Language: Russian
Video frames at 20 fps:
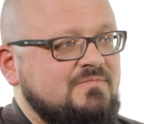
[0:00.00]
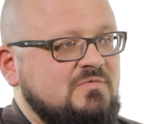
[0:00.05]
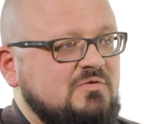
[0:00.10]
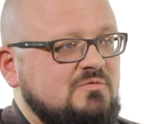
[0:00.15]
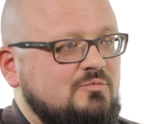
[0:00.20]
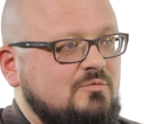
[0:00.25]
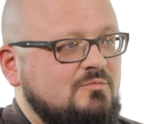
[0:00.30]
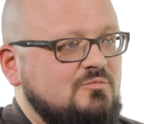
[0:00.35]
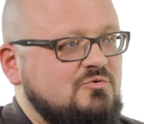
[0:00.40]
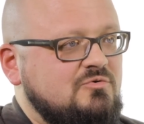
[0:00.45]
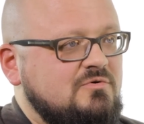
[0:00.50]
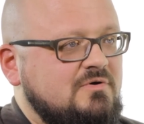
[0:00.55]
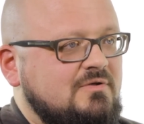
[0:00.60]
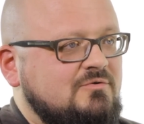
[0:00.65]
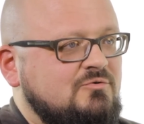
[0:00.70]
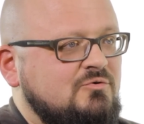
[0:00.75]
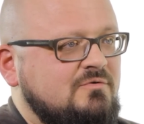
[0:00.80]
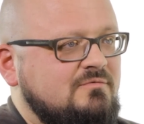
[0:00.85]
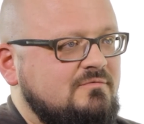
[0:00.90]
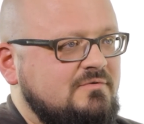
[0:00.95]
с помощью
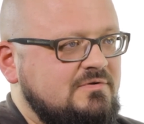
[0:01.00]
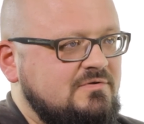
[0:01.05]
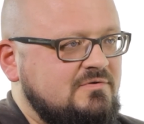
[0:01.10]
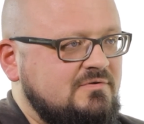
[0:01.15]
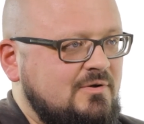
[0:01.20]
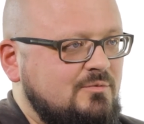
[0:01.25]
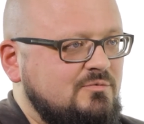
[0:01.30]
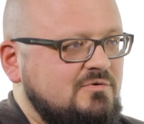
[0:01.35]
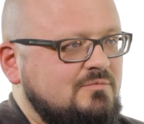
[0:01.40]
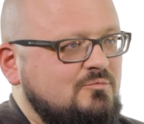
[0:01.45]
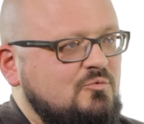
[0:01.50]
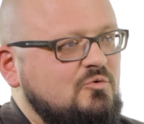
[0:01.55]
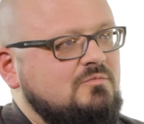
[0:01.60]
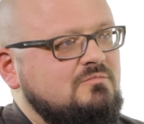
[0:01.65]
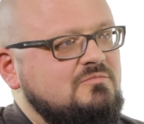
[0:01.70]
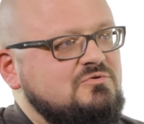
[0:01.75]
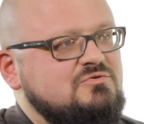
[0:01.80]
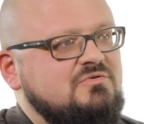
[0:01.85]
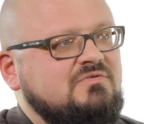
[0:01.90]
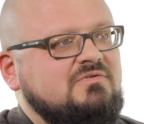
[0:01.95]
которого эти науки могут
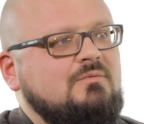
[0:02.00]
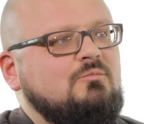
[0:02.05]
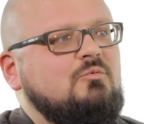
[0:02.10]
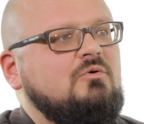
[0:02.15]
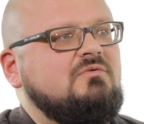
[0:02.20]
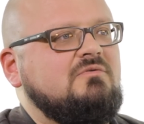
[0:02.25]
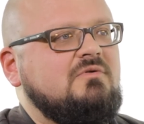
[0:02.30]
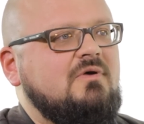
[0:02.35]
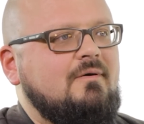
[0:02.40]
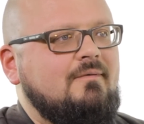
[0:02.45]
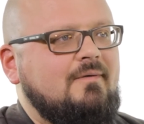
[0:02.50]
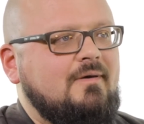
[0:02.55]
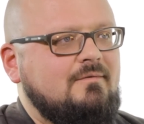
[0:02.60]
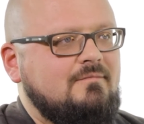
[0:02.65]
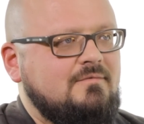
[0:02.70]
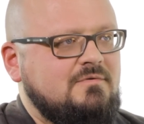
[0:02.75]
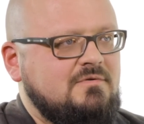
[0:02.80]
между собой разговаривать.